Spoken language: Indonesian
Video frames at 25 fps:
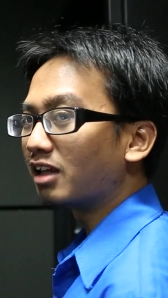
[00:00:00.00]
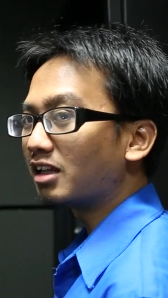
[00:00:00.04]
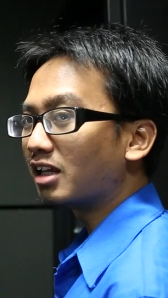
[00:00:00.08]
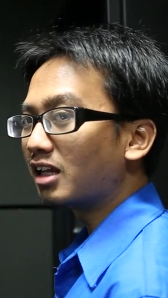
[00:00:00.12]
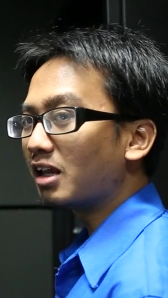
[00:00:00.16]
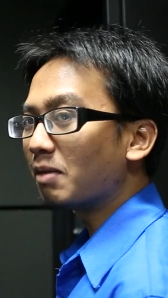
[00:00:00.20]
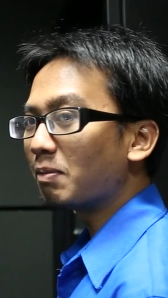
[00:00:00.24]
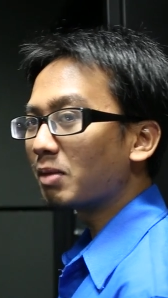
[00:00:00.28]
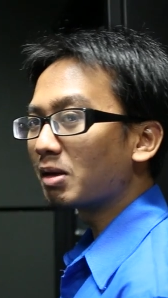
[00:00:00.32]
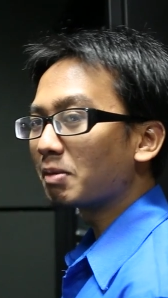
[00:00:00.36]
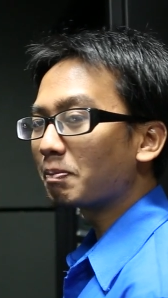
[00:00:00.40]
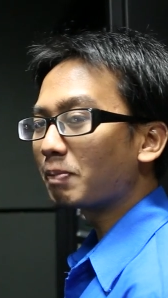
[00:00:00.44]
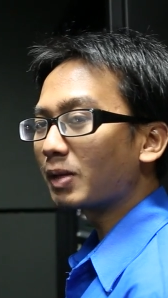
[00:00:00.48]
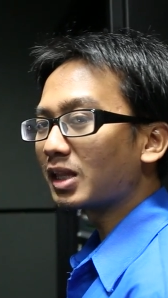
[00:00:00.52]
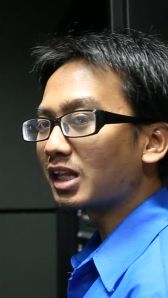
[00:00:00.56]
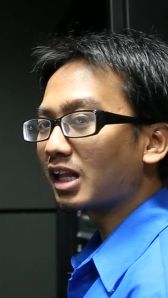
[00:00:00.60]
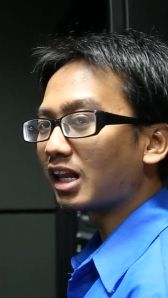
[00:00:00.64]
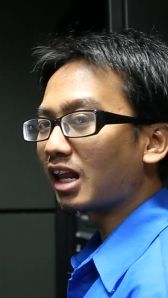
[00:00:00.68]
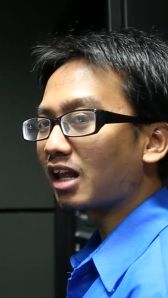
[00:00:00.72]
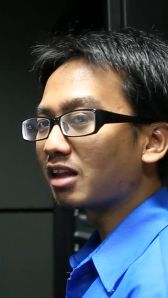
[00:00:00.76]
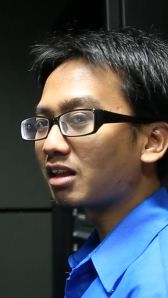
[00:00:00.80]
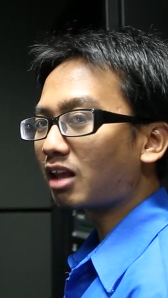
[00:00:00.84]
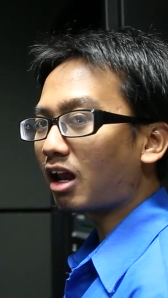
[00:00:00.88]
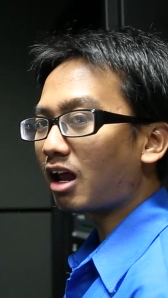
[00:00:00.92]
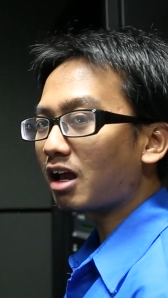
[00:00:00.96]
Ini demi
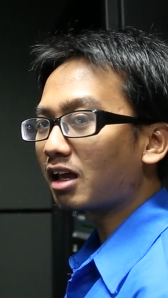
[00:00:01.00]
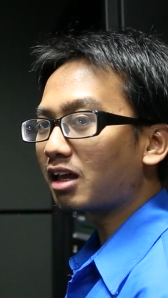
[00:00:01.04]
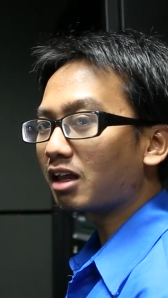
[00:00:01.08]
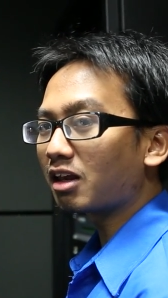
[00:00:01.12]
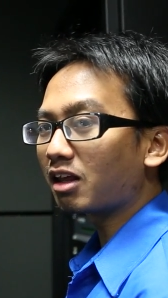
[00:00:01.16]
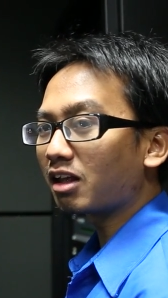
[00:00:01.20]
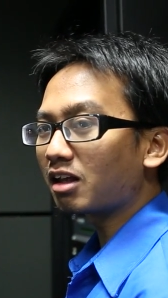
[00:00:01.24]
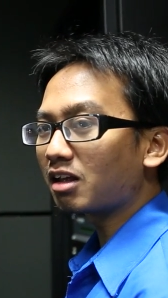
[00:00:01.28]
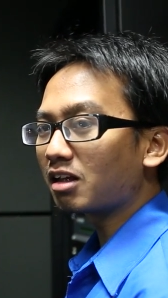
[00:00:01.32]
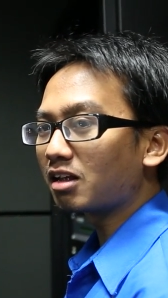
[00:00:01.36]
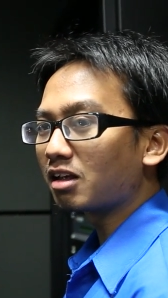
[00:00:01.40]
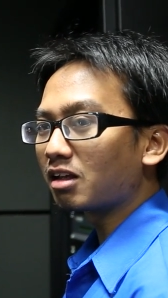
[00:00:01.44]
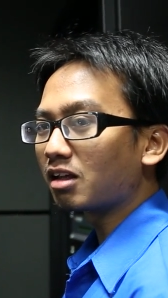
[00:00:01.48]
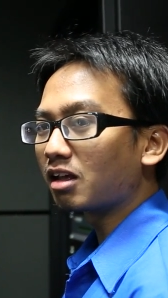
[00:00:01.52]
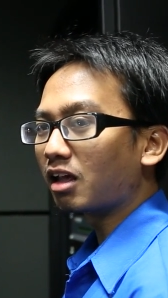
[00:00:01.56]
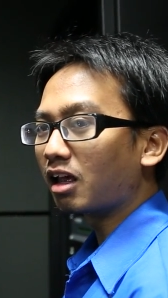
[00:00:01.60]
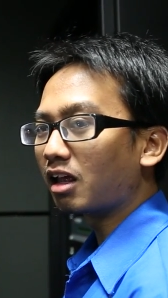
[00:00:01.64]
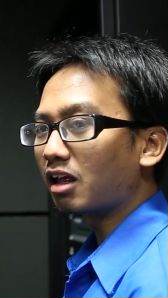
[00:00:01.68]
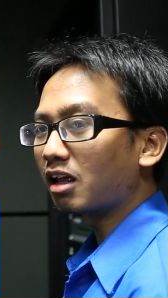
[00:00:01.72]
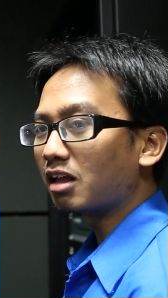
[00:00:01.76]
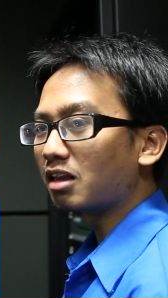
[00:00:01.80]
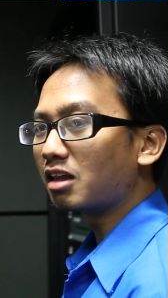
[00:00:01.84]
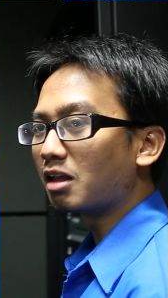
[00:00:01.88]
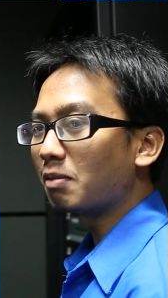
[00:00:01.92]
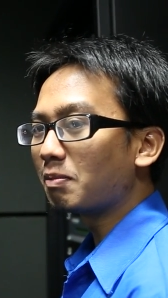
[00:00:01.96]
penilaian terakhir, Rick.
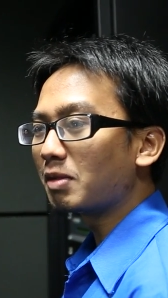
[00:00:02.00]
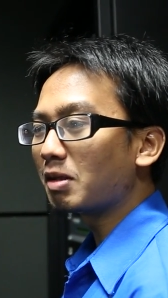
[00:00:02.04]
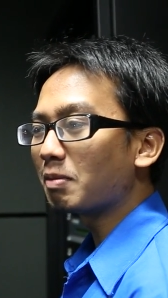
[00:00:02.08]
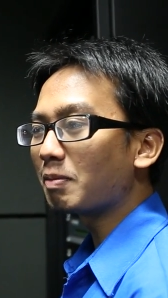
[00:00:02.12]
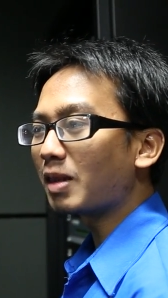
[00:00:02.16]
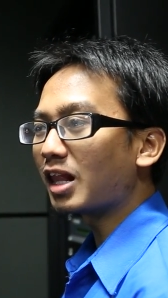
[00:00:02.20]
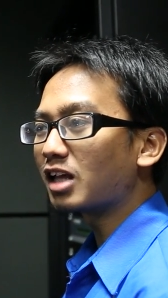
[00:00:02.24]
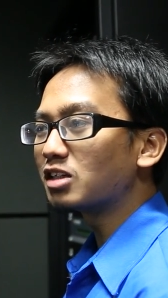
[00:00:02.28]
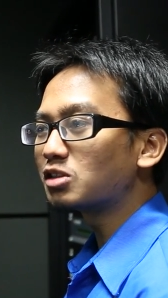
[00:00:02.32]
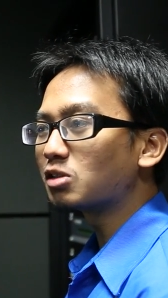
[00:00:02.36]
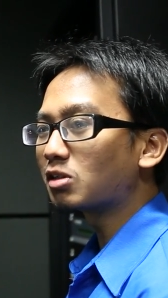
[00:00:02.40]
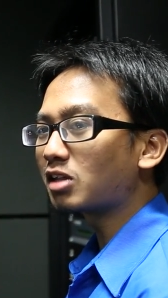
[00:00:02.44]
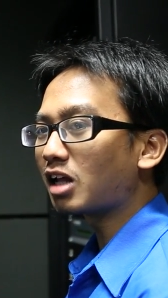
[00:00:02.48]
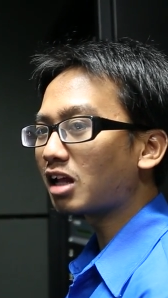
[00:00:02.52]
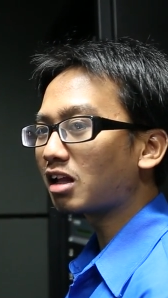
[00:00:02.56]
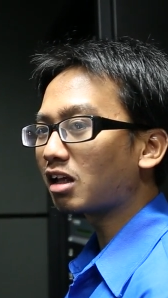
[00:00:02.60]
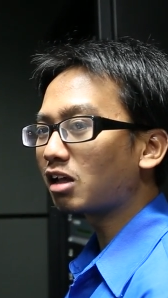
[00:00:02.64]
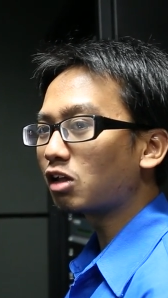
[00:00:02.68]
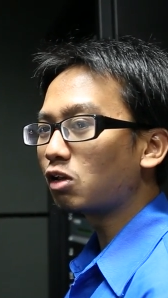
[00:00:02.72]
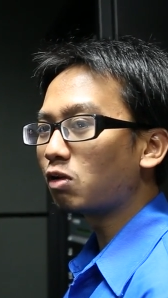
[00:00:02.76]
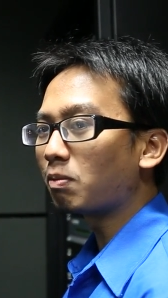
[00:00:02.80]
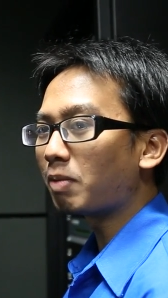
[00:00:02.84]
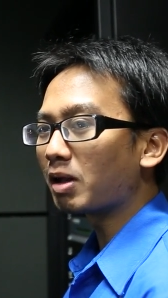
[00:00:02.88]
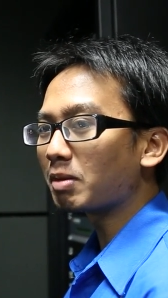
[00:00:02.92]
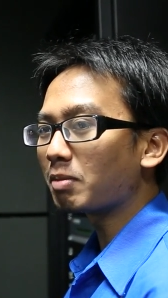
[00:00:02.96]
Demi melanjutkan
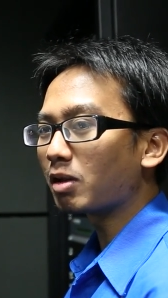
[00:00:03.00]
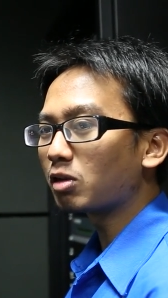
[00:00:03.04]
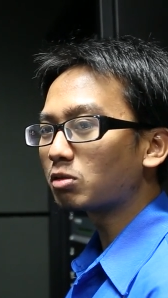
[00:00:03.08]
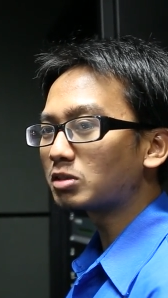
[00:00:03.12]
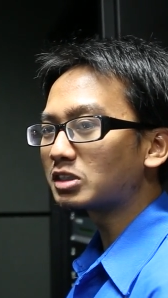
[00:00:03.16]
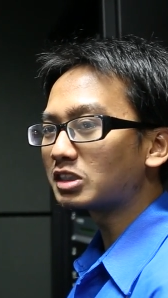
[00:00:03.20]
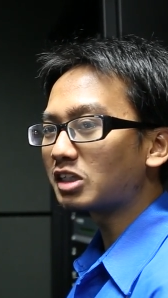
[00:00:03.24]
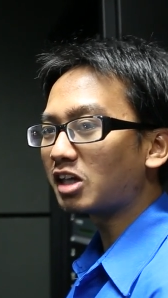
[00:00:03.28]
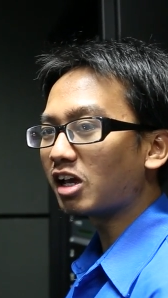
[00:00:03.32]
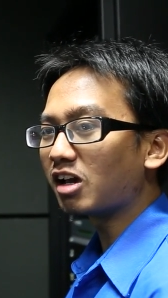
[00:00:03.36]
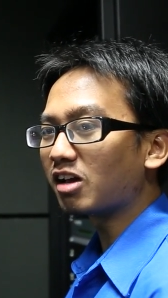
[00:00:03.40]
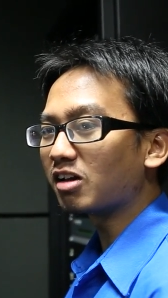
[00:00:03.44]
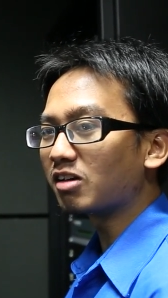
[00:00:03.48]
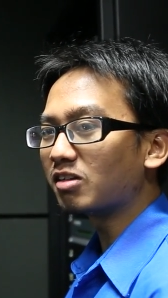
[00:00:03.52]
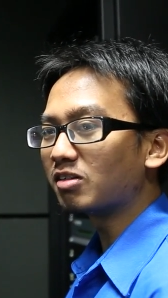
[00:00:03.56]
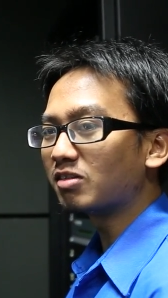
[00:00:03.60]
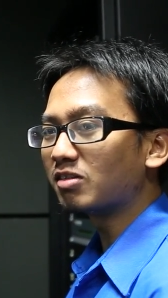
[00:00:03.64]
kehidupan manusia.